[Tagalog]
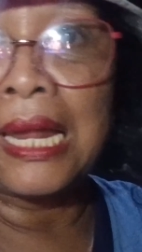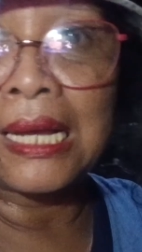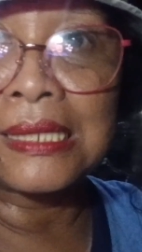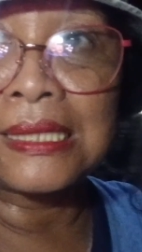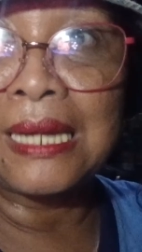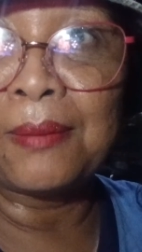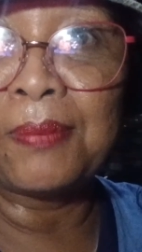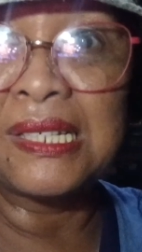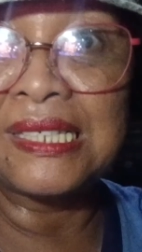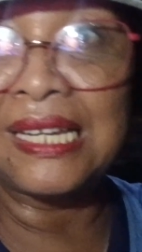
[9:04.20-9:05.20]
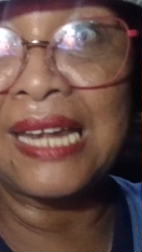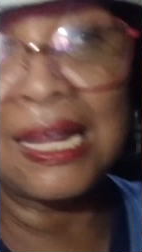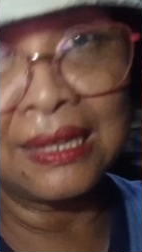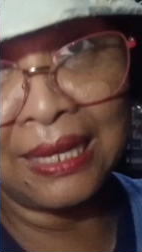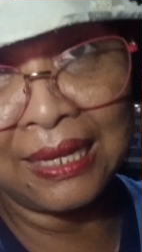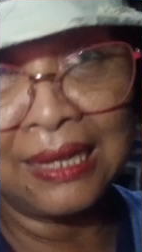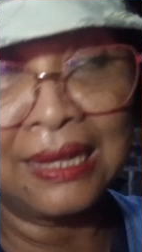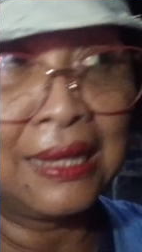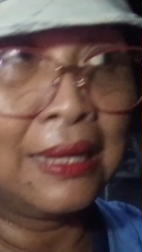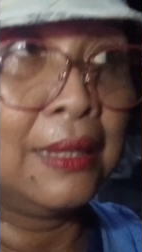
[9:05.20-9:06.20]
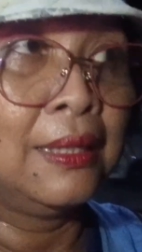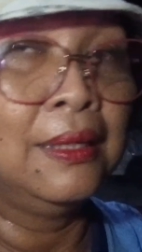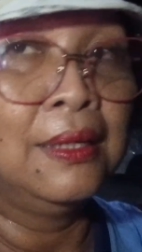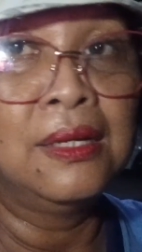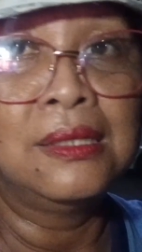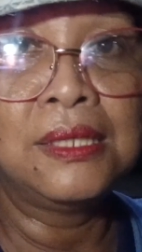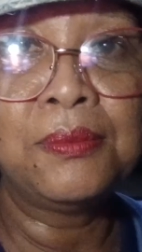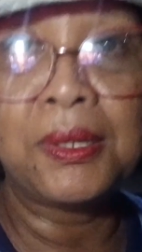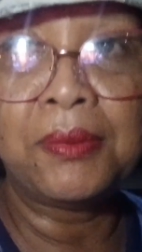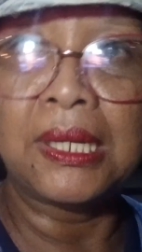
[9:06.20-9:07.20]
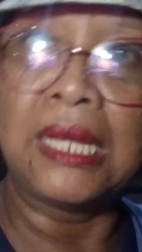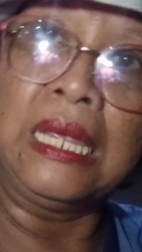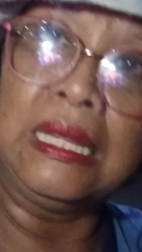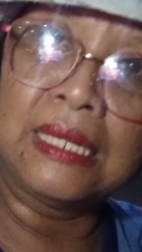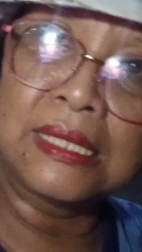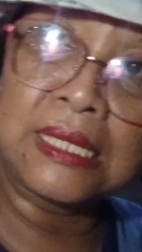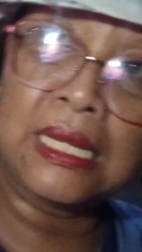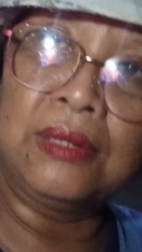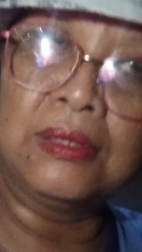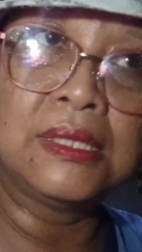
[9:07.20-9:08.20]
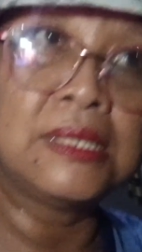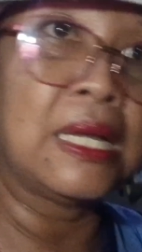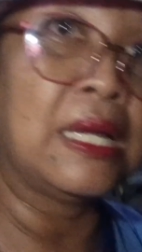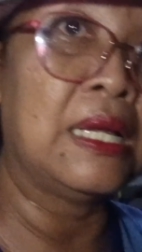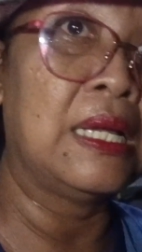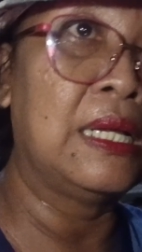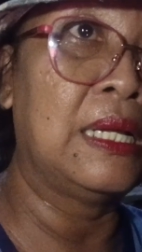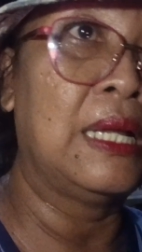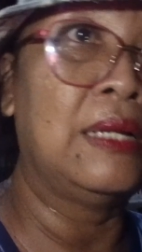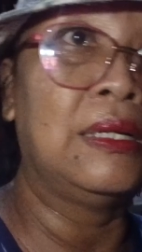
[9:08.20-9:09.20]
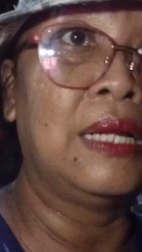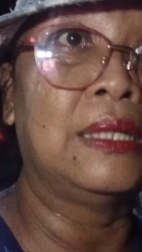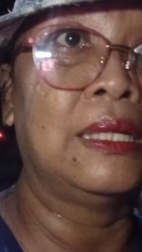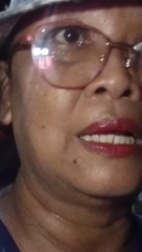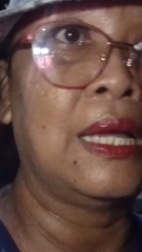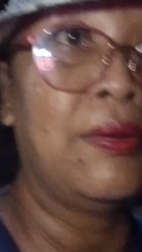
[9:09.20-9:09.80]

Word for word: nila kasi napansin natin. Siyempre makikita sa ano, sa ano natin